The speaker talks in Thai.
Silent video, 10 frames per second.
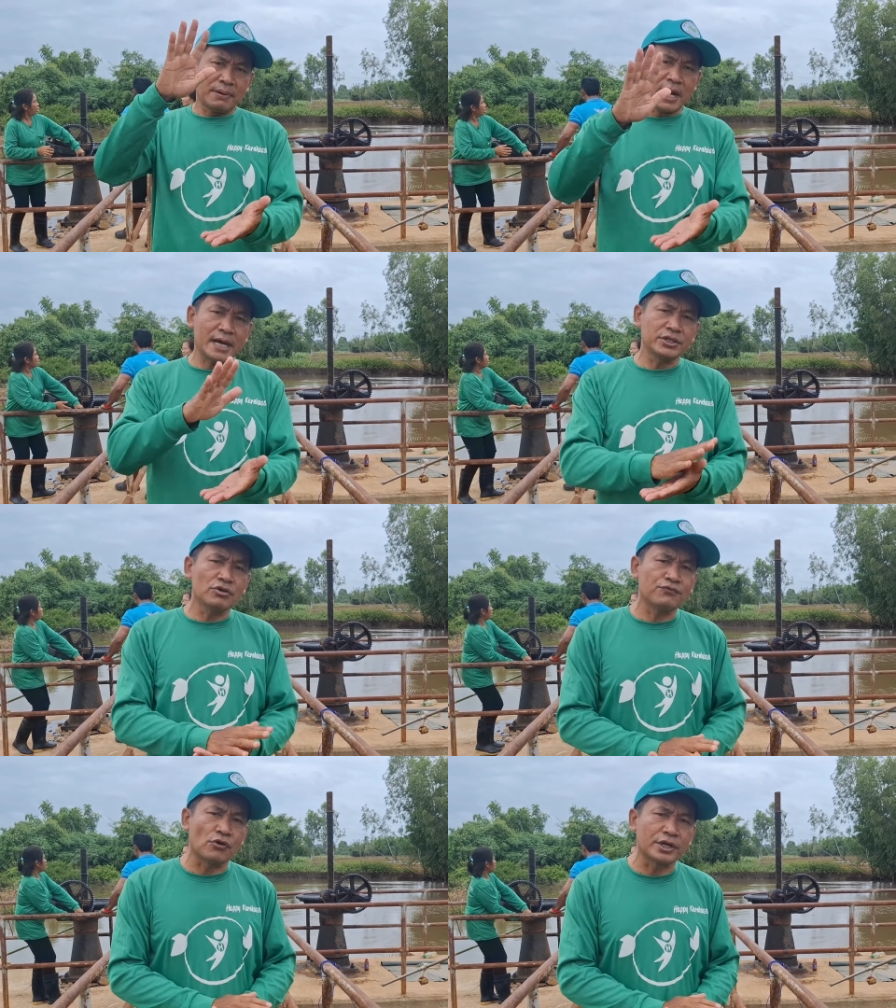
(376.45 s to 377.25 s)
พา
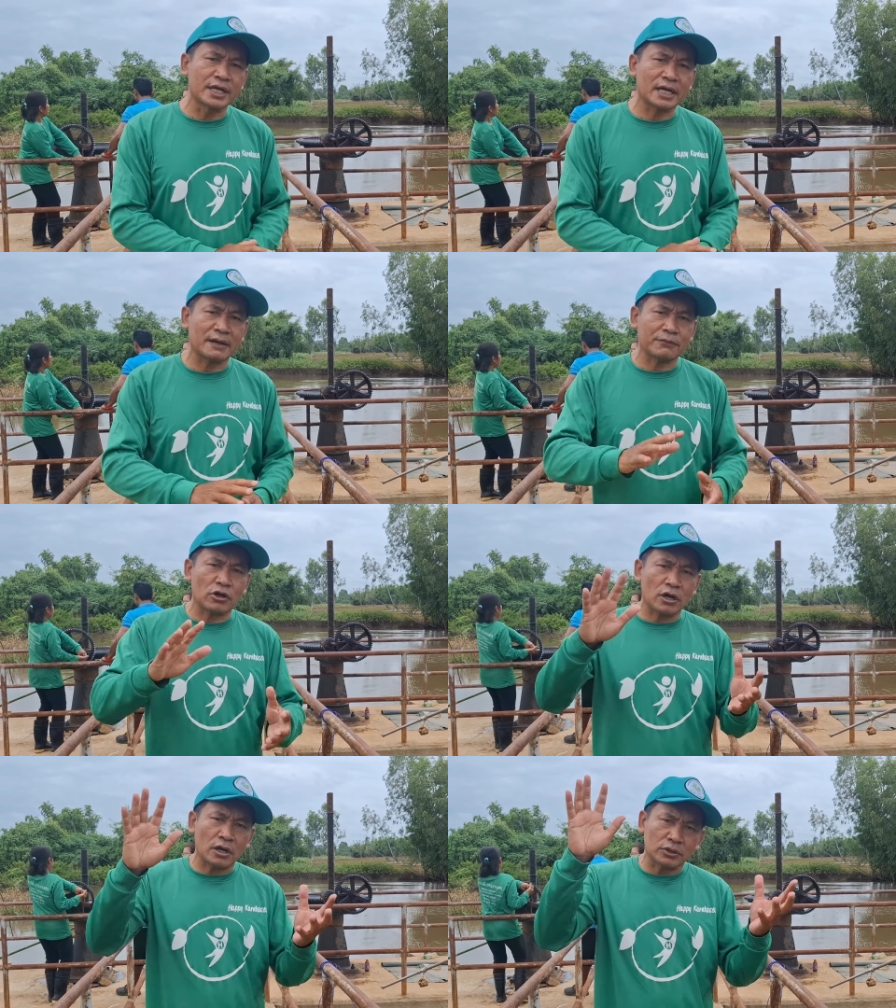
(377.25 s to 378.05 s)
ยุฝนนะครับ
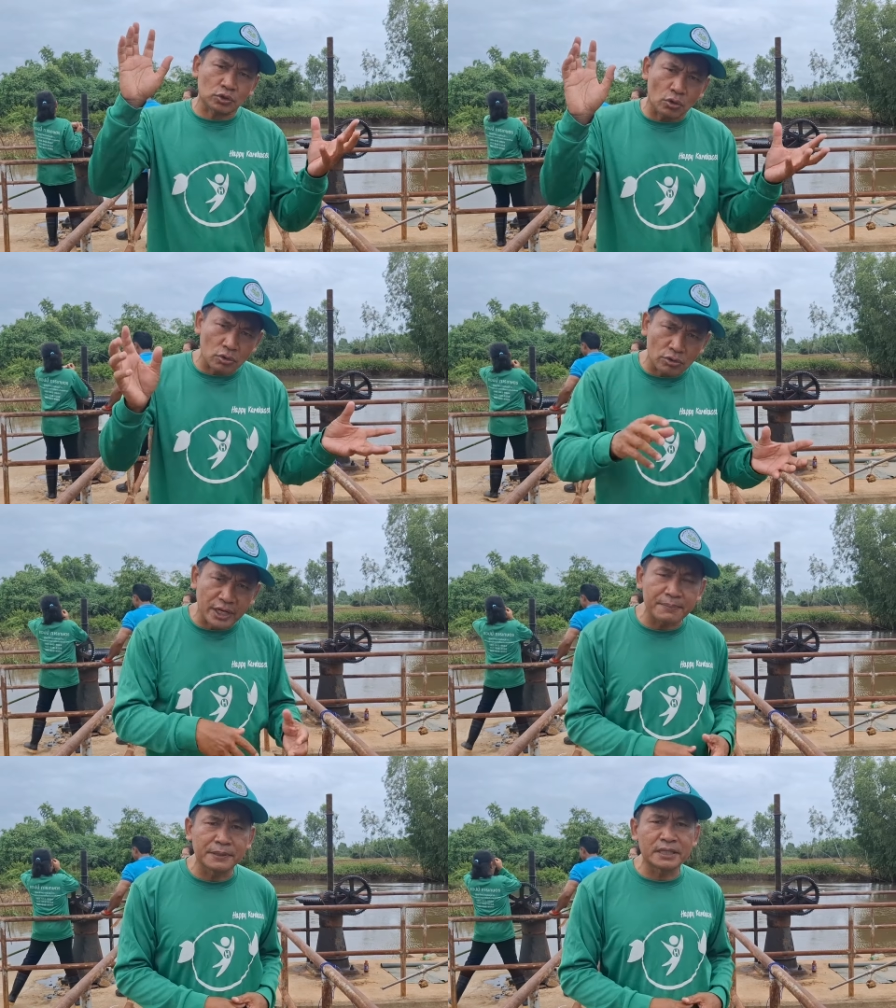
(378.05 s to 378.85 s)
ก็ตกลง
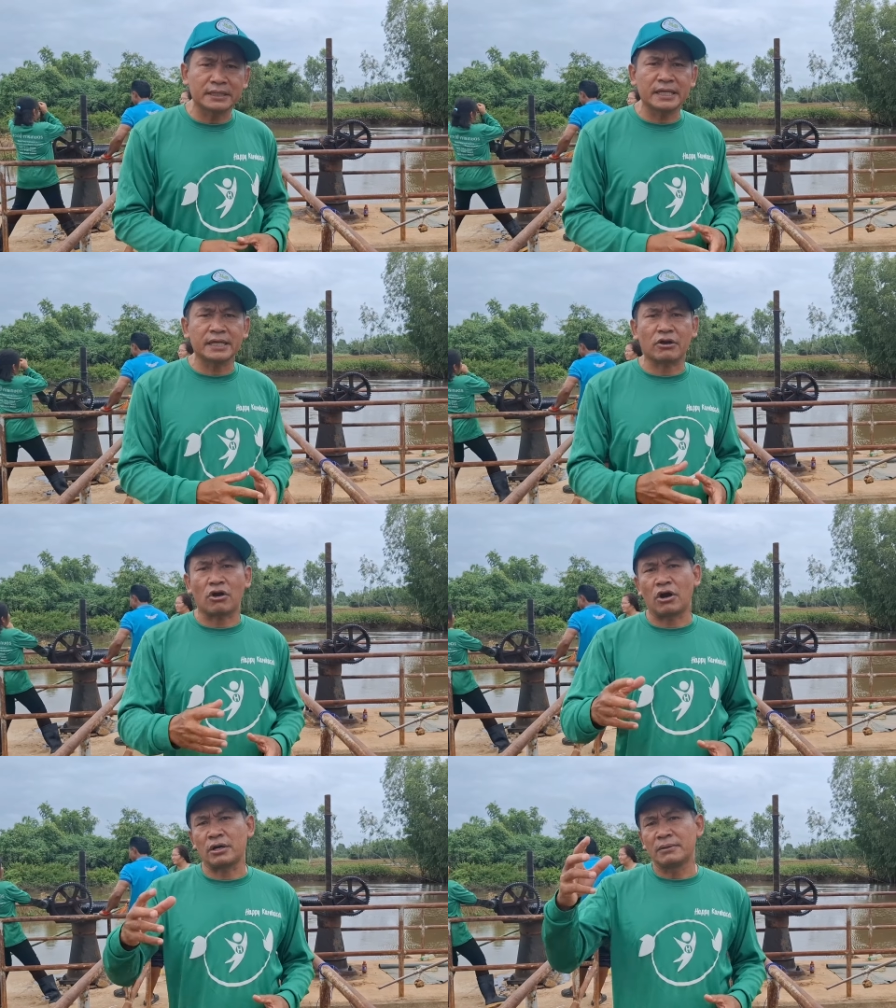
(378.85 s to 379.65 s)
ในพื้นที่
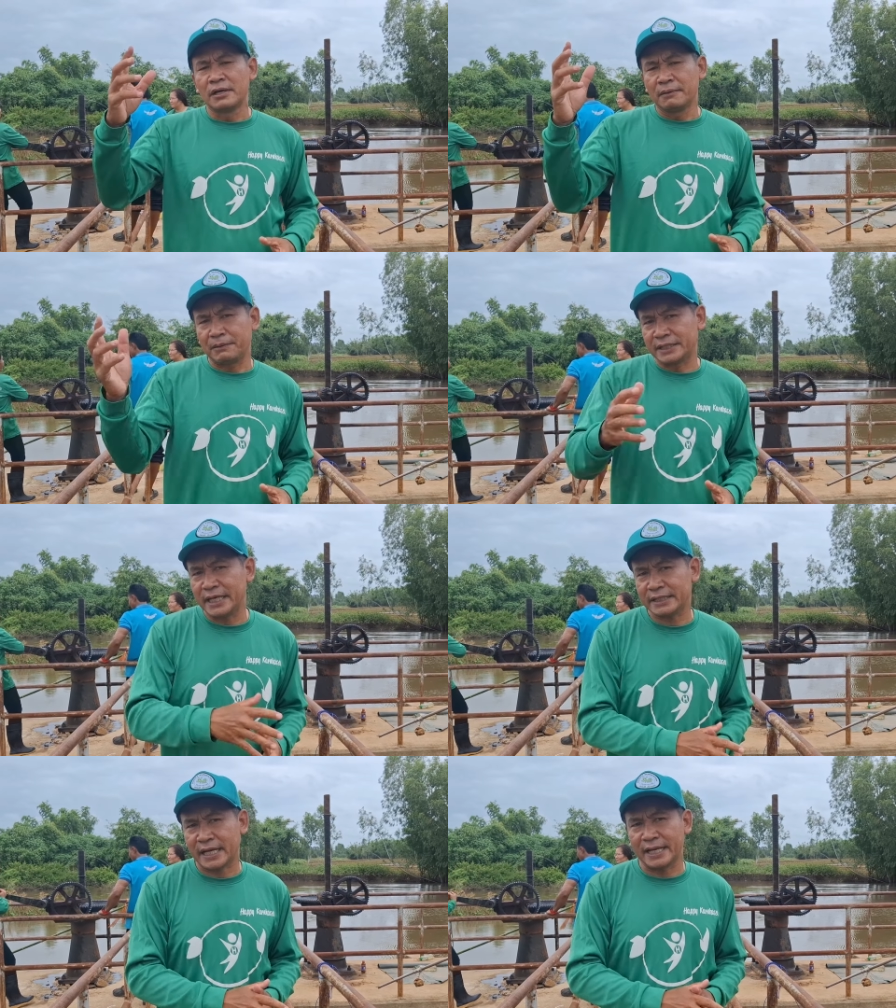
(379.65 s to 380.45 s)
ของประเท
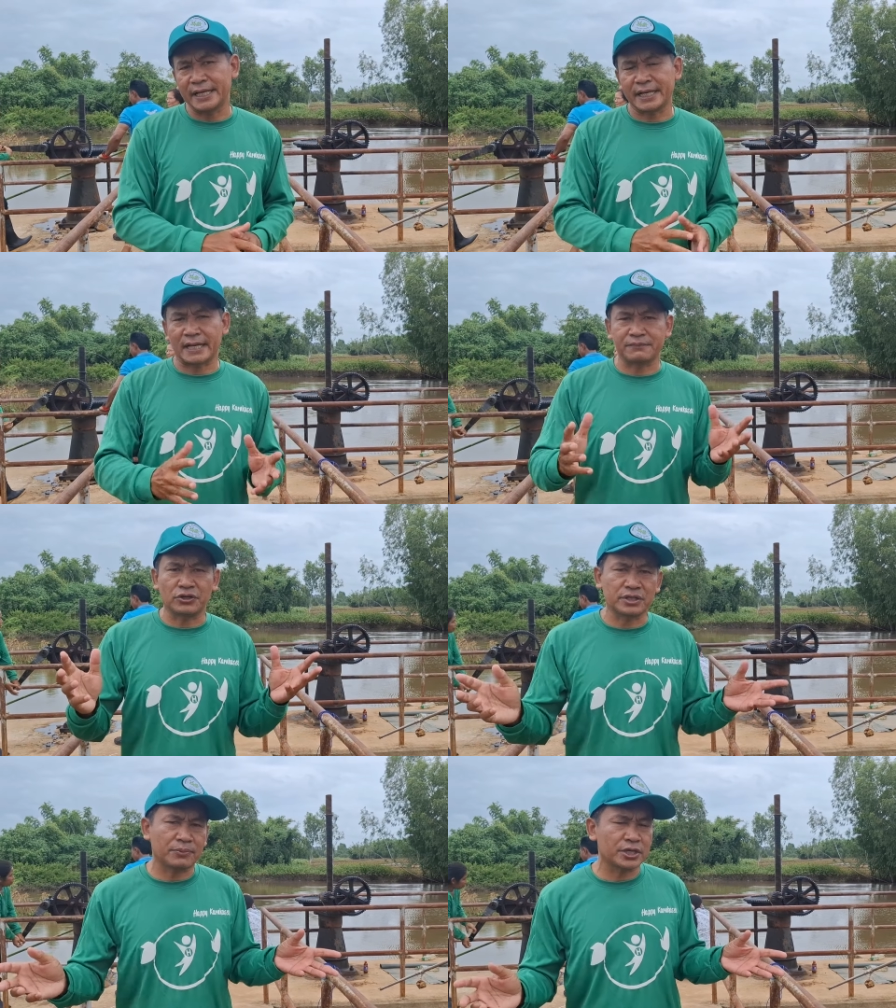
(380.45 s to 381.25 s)
ศไทยนะครับ
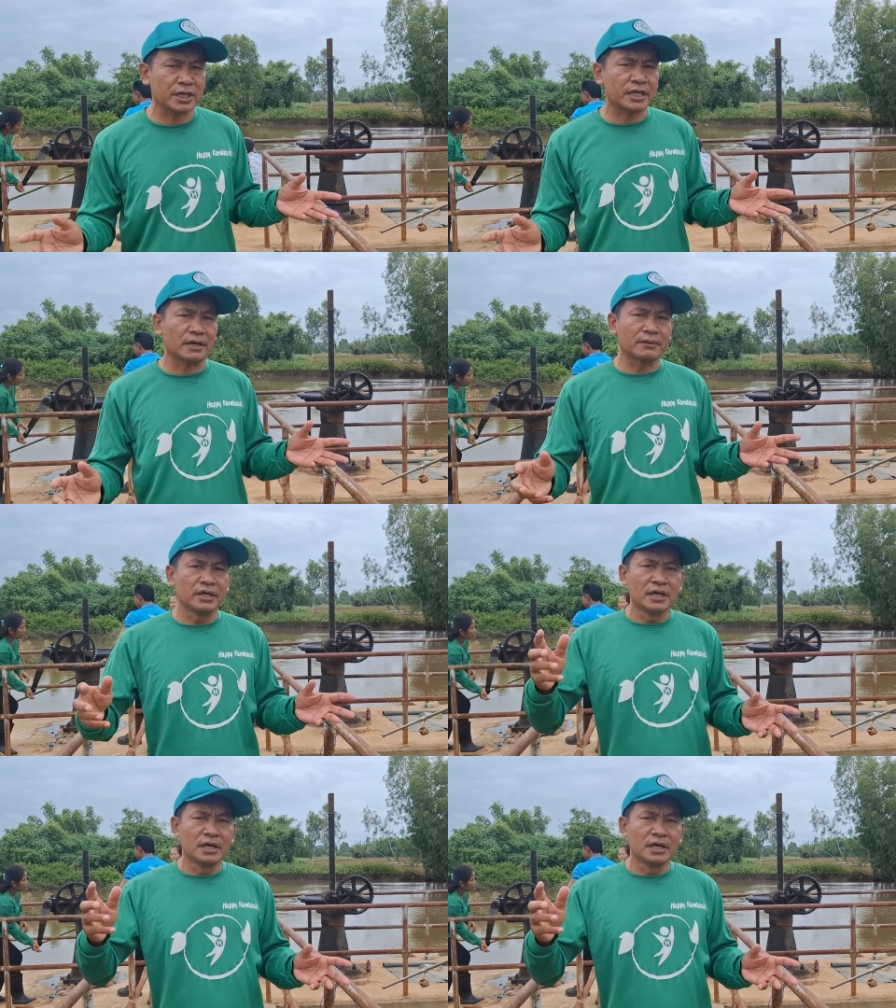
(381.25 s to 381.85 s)
โดยเฉพาะอย่างยิ่ง